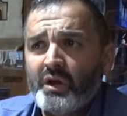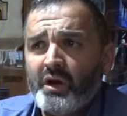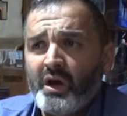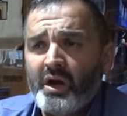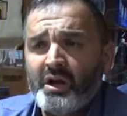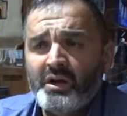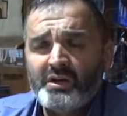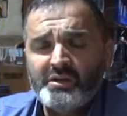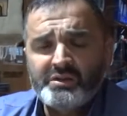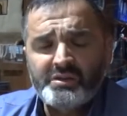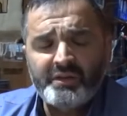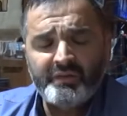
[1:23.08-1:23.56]

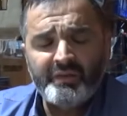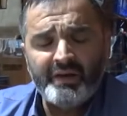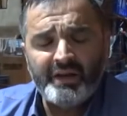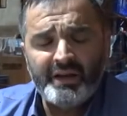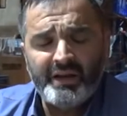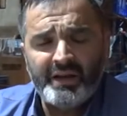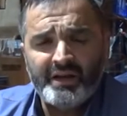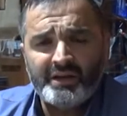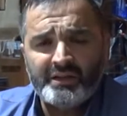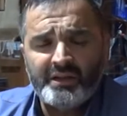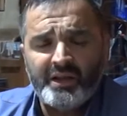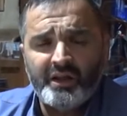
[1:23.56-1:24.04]

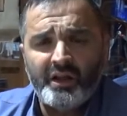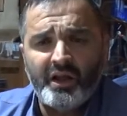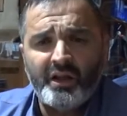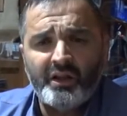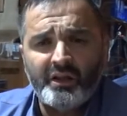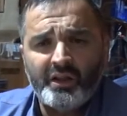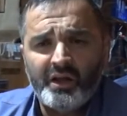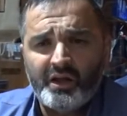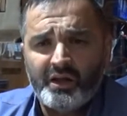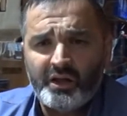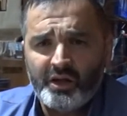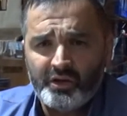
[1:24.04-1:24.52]
hayırseverlerden
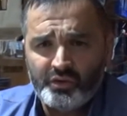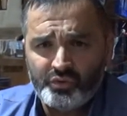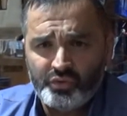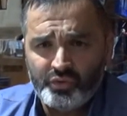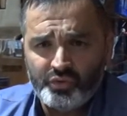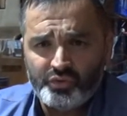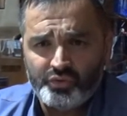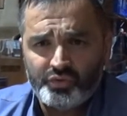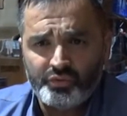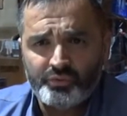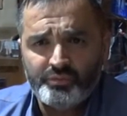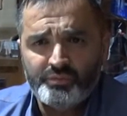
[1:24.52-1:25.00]
Allah razı
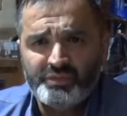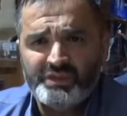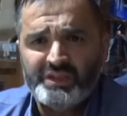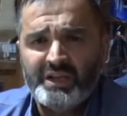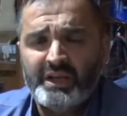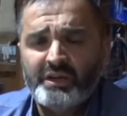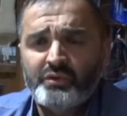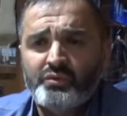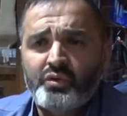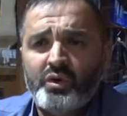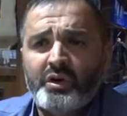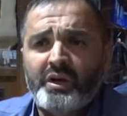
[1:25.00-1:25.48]
olsun.
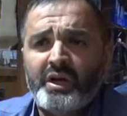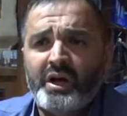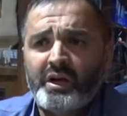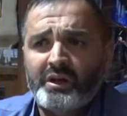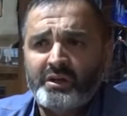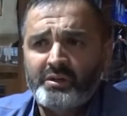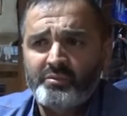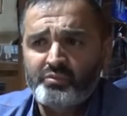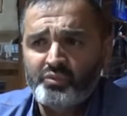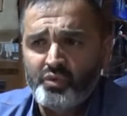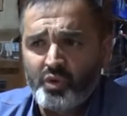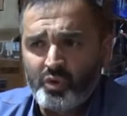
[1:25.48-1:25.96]
Bize çok
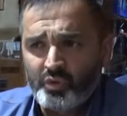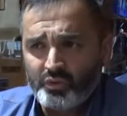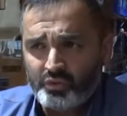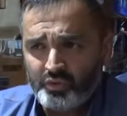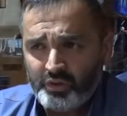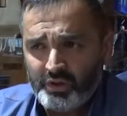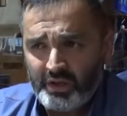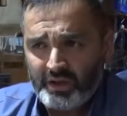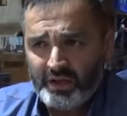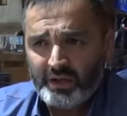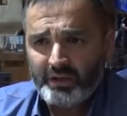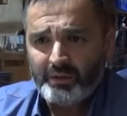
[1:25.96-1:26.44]
yardımcı
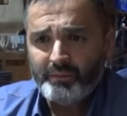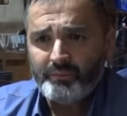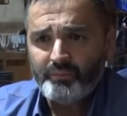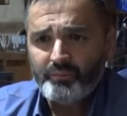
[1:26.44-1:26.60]
oldular.